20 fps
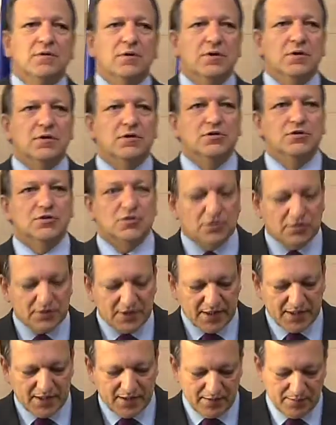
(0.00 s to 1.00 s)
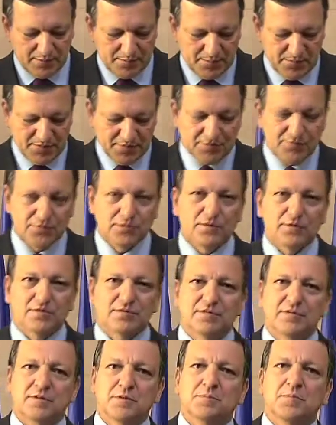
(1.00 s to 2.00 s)
Euh, je connais bien sûr
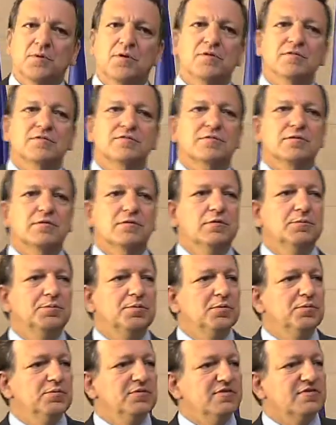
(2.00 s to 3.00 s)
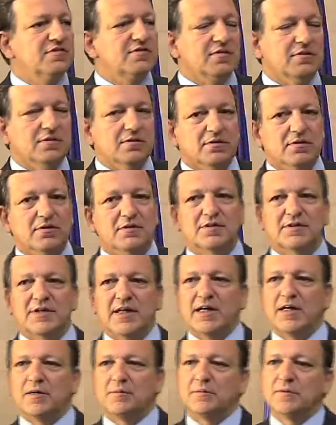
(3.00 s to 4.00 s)
ce qui pense le Premier ministre, le
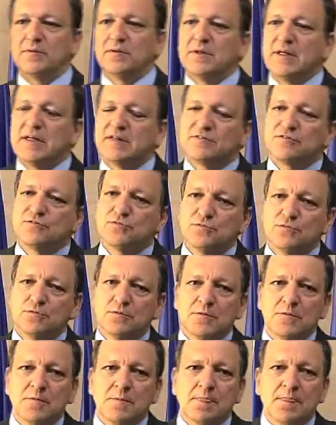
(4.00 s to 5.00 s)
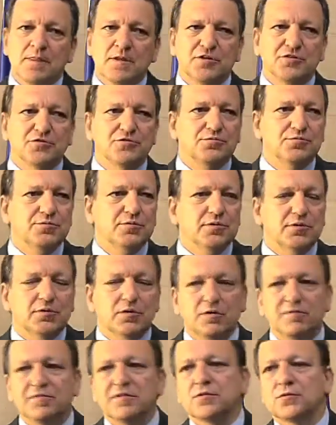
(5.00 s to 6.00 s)
terme là-dessus je suis
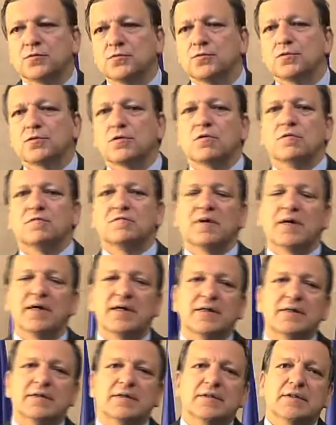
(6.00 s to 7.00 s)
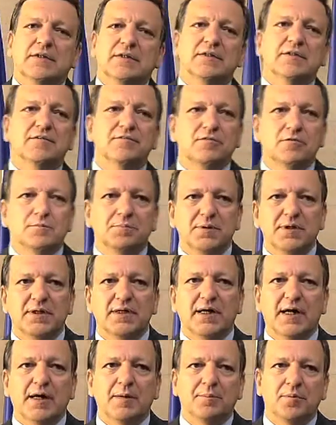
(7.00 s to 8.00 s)
convaincu qu'on va développer
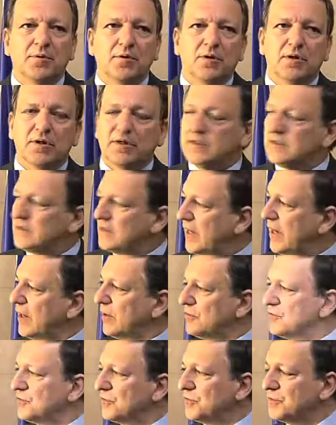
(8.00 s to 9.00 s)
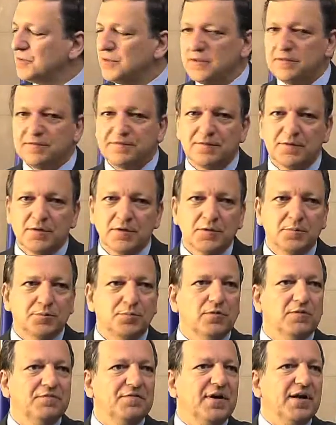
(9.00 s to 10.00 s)
un rapport euh, très constructif
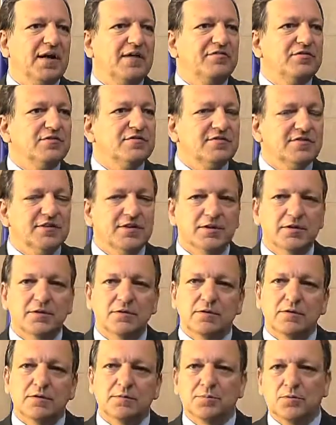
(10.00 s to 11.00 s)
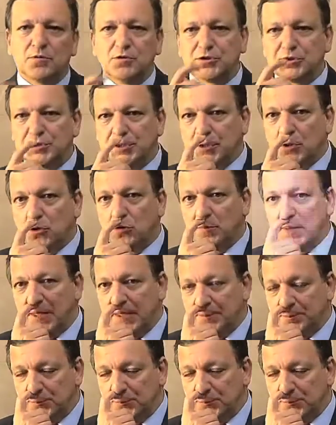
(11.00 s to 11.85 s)
pour faire avancer le projet commun